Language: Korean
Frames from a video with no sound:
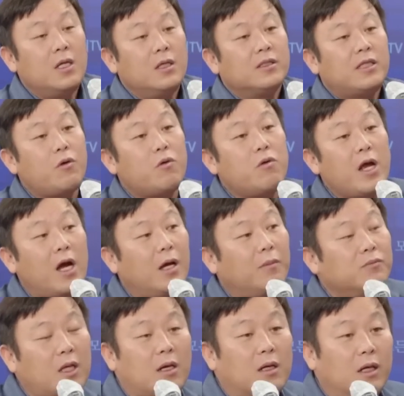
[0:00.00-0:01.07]
새로운
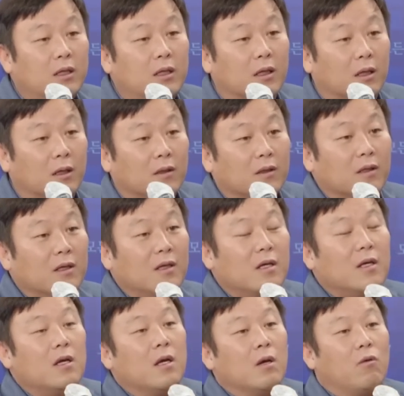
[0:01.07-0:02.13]
행안부 장관은
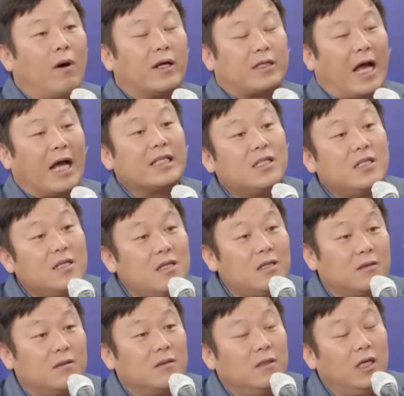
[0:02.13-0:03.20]
와
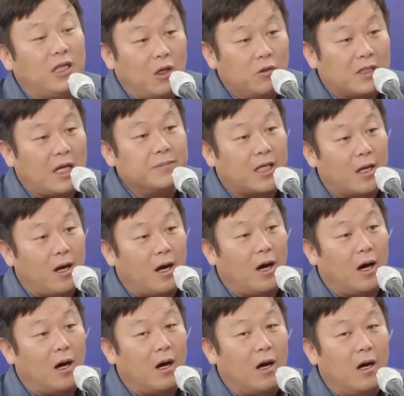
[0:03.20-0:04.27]
다시는 이턴
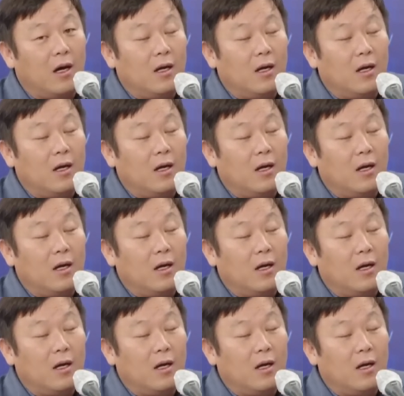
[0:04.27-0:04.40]
참사나